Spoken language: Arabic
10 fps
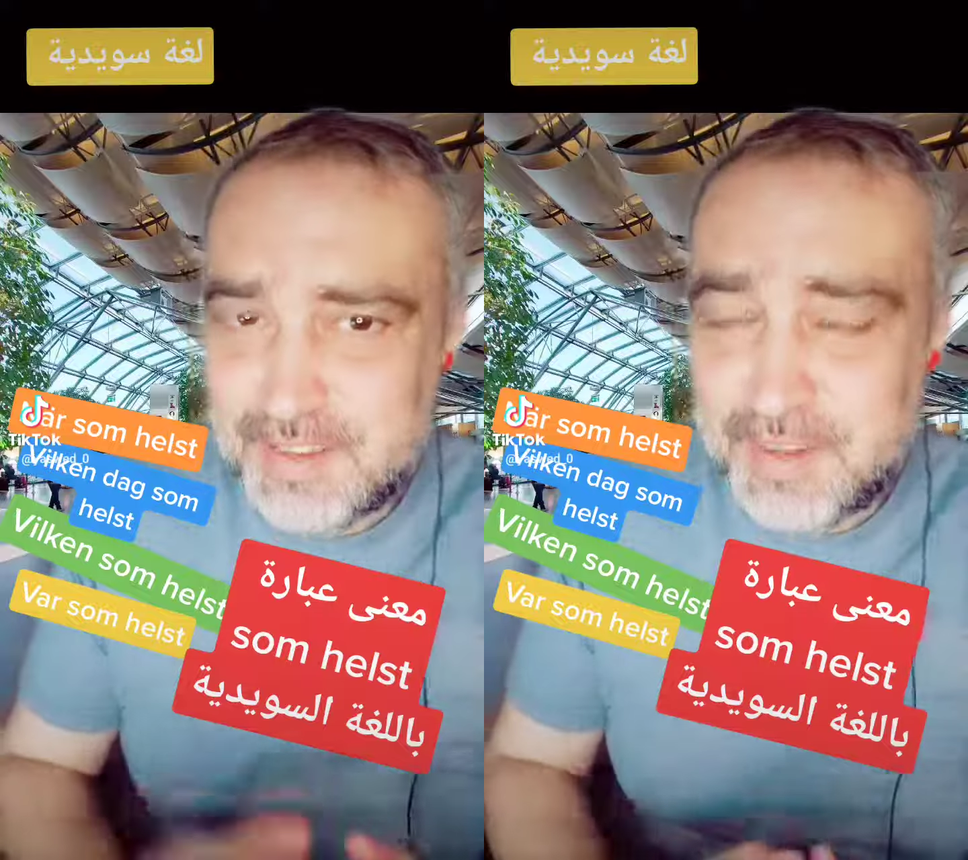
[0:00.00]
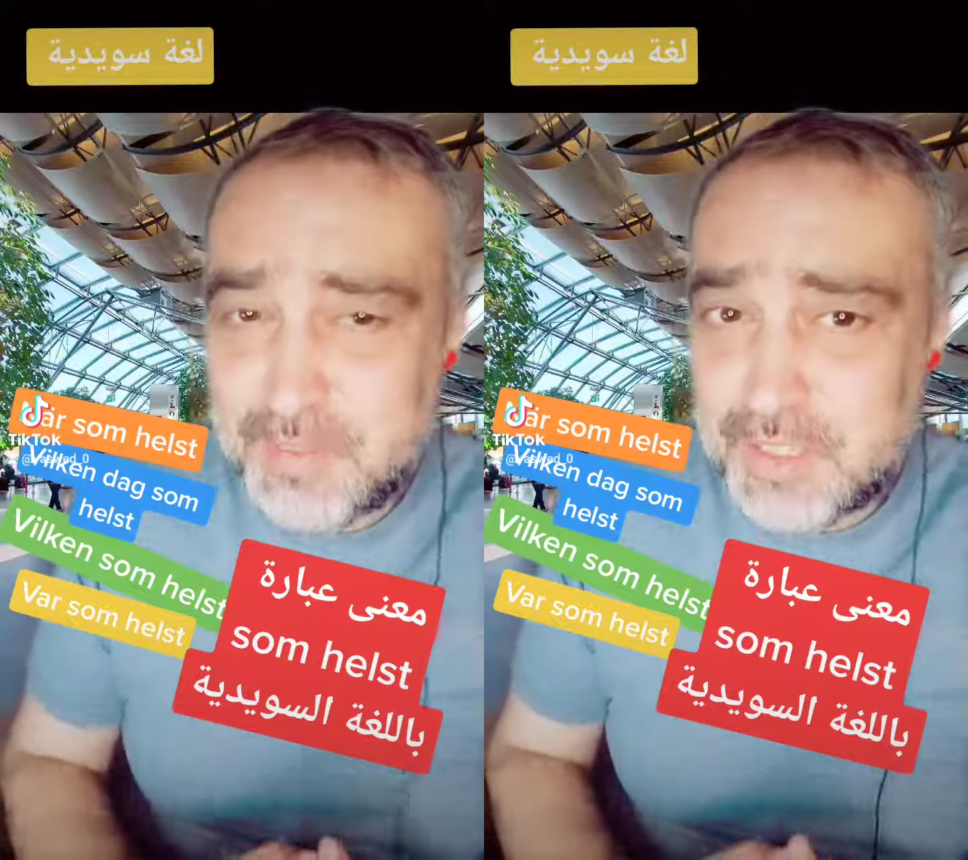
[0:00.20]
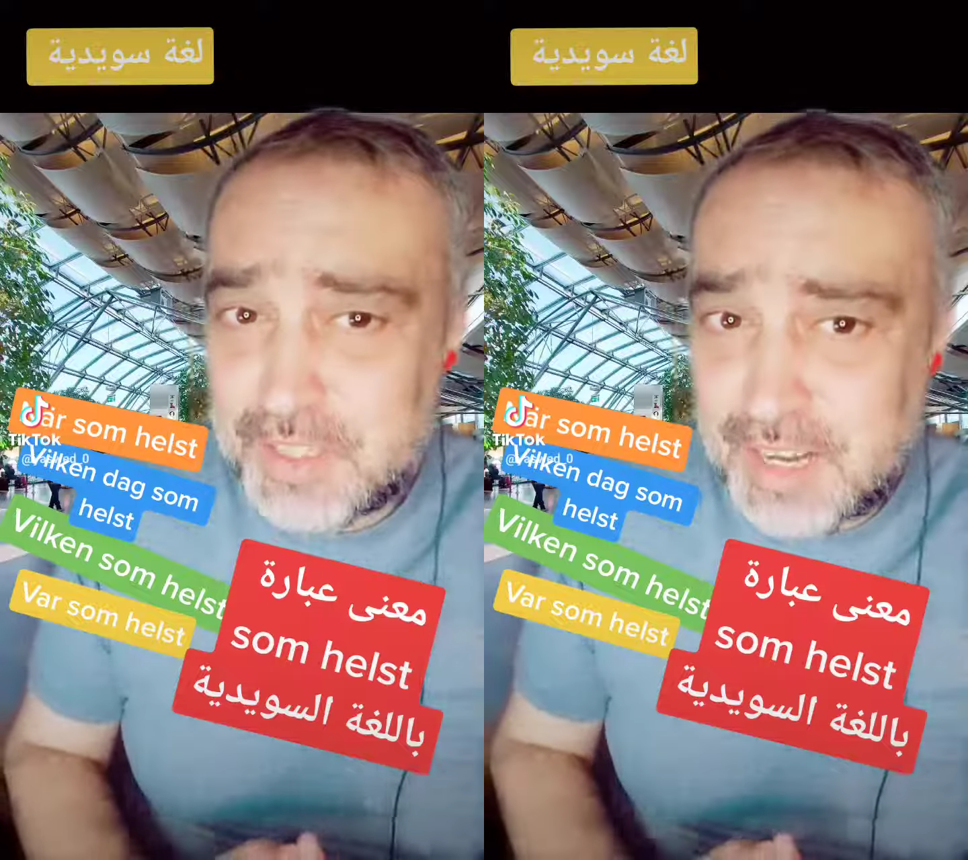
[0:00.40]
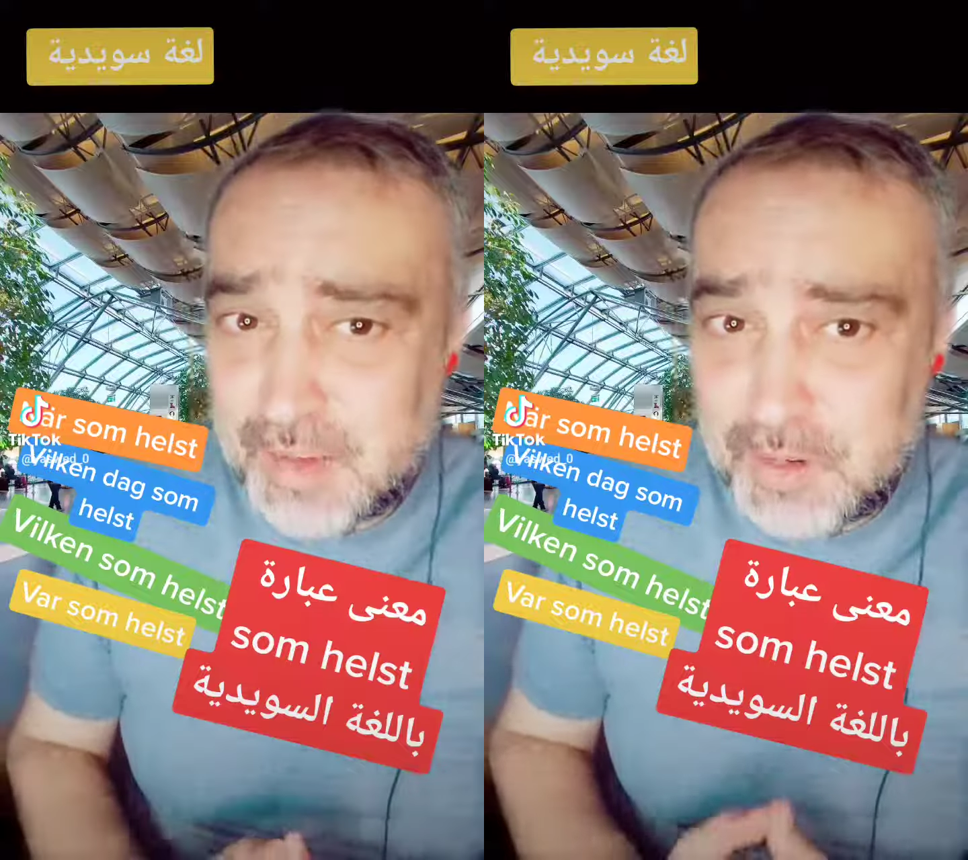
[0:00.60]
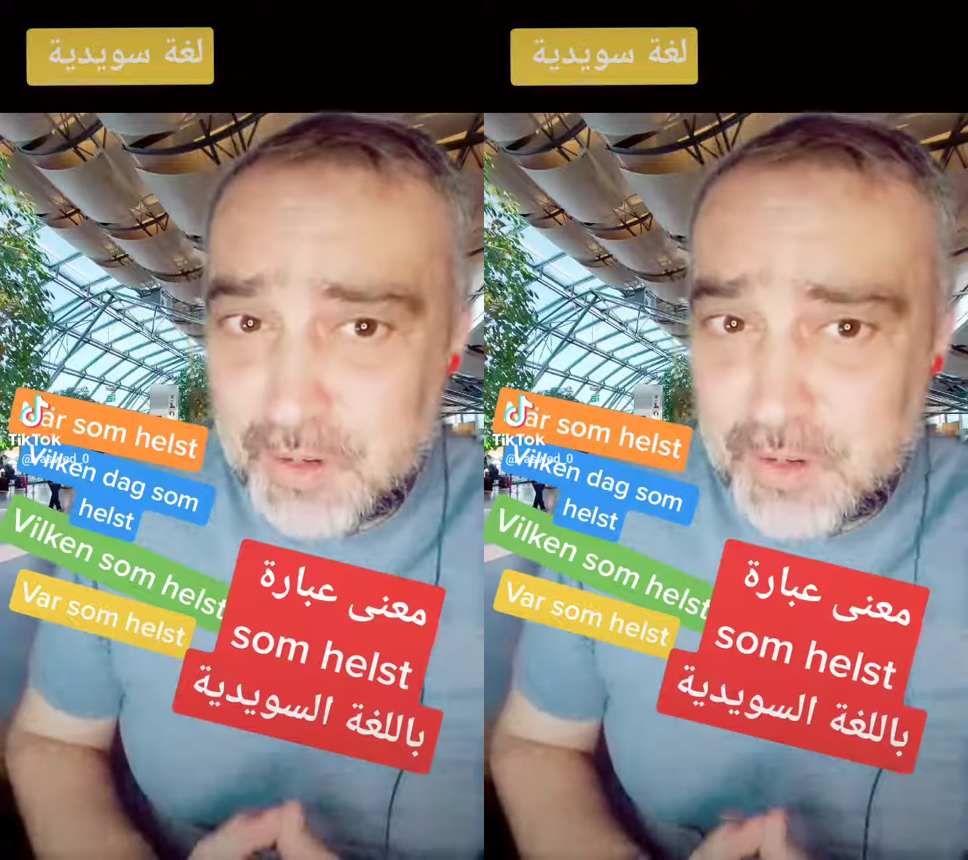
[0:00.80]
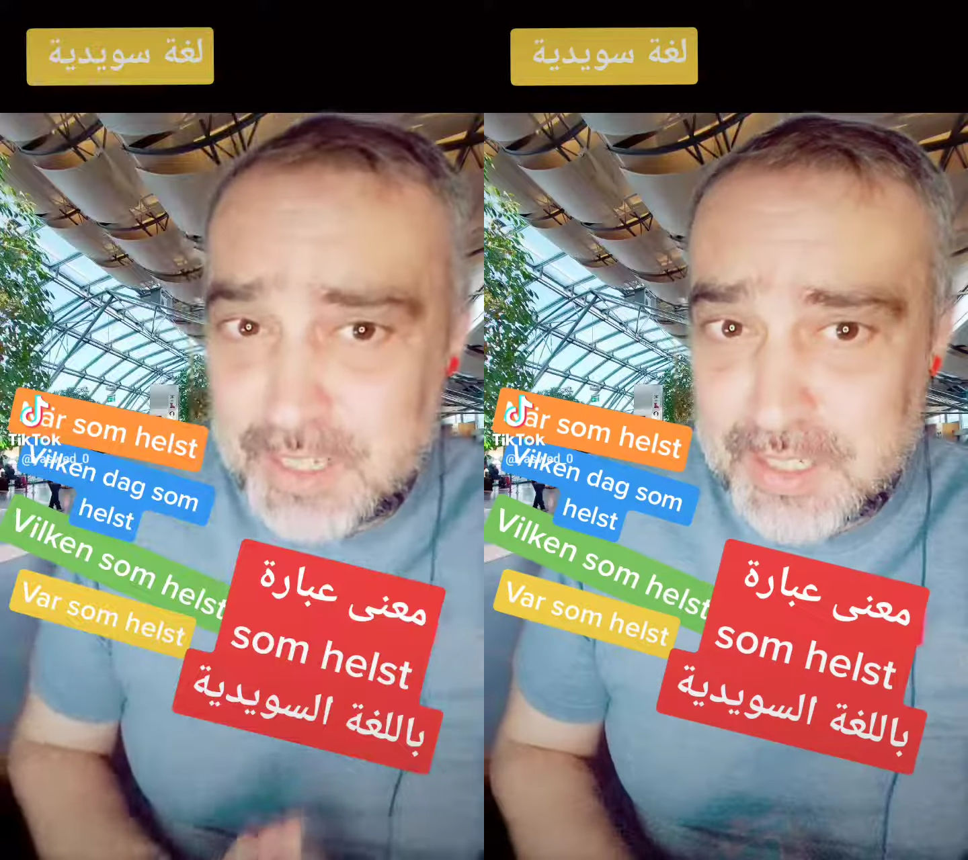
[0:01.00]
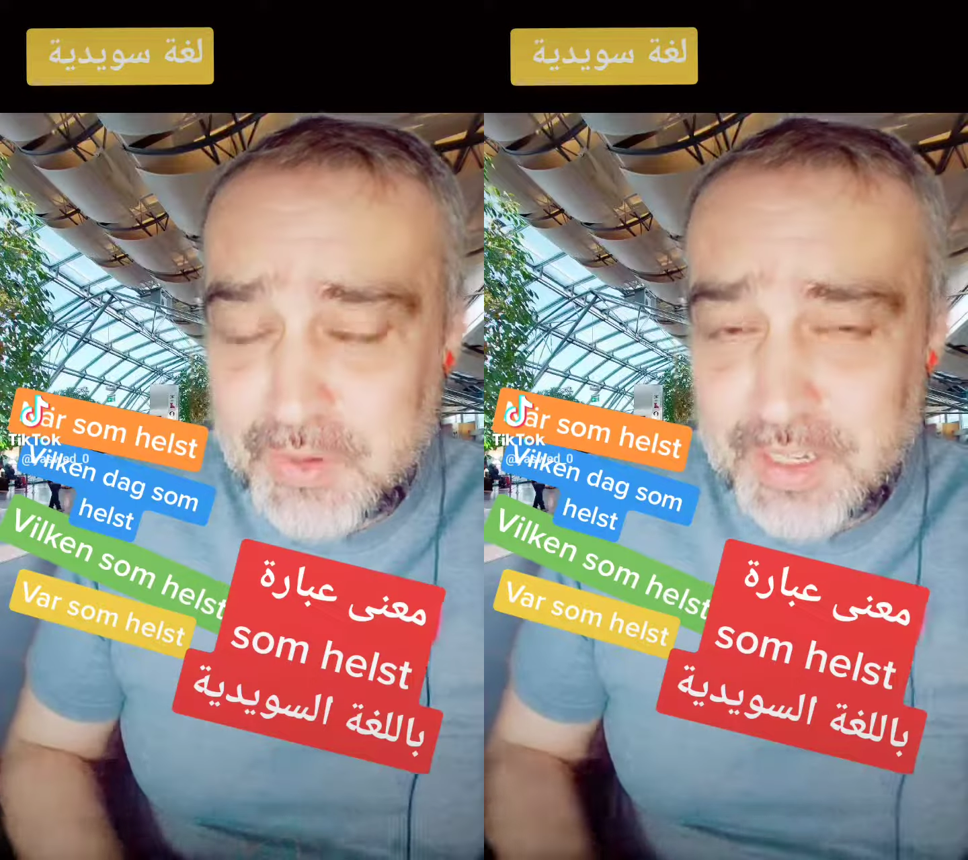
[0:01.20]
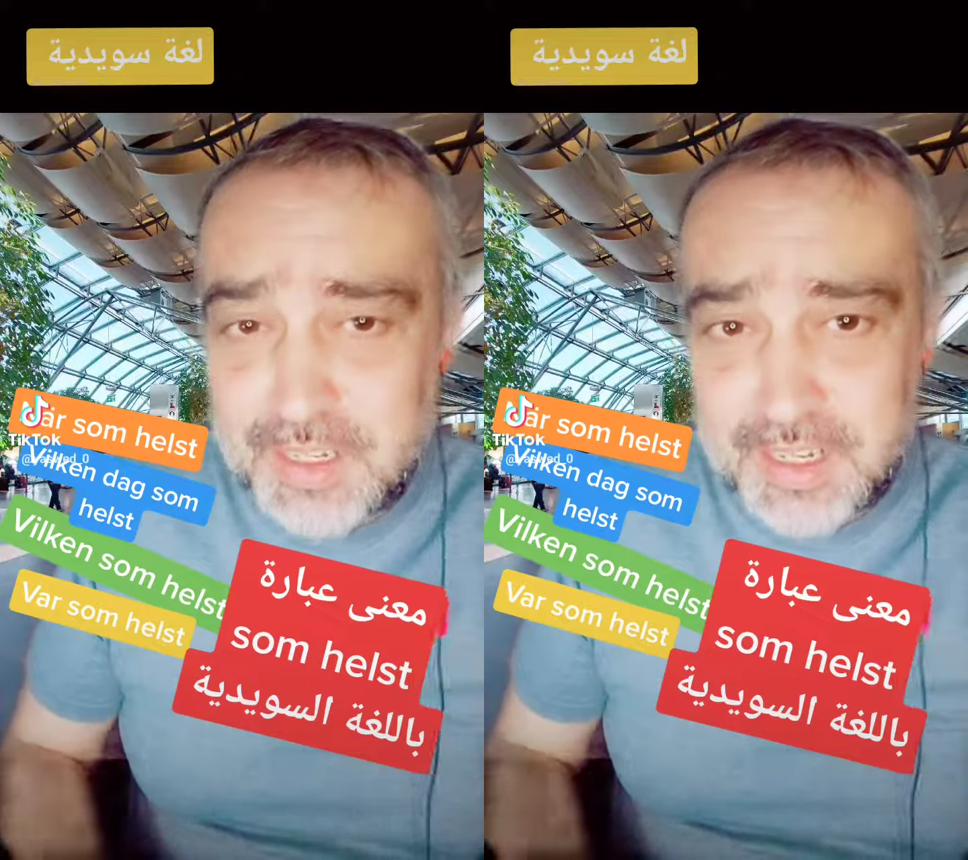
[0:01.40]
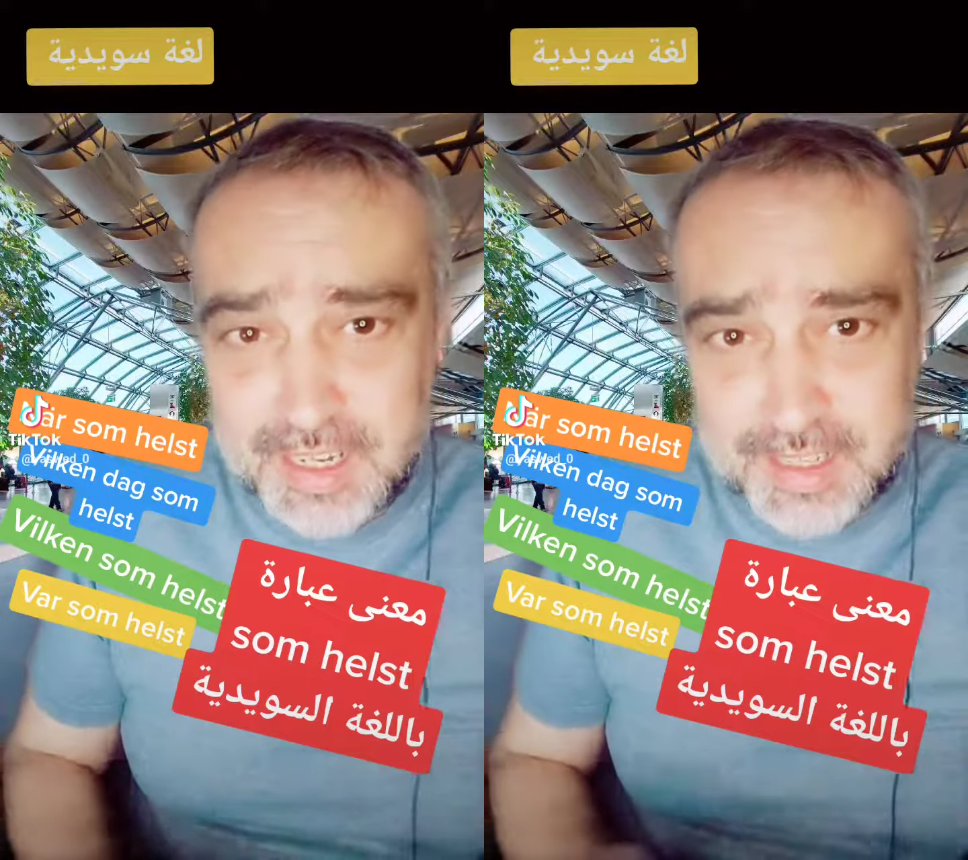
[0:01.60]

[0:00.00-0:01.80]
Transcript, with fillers: في مصطلح باللغة السويدية